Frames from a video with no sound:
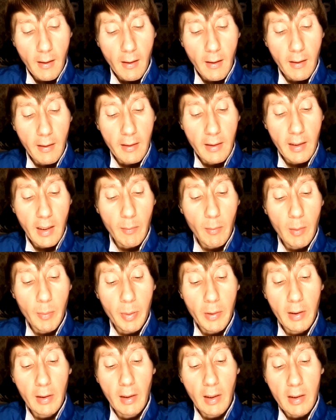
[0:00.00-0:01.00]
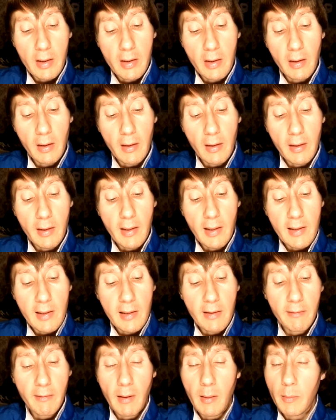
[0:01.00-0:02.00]
А я бы предложил,
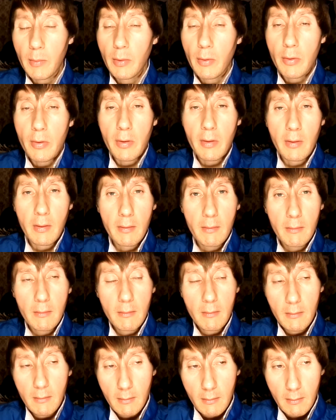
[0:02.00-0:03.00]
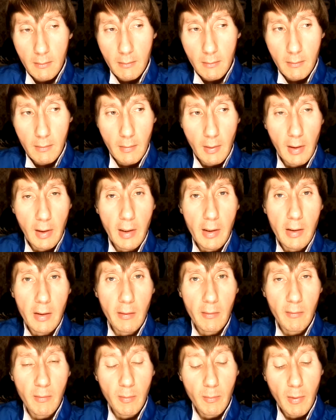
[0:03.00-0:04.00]
если вам нужен
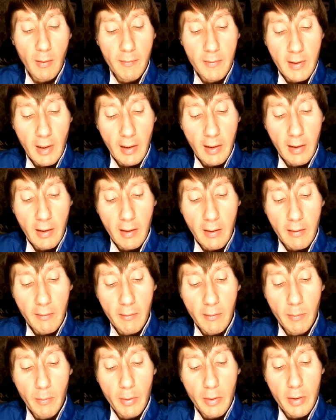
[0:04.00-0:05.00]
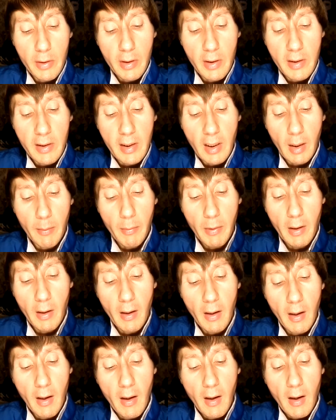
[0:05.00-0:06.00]
Ленин в мавзолее, вы можете сами
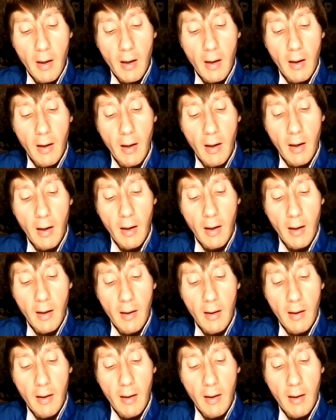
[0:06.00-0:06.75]
а,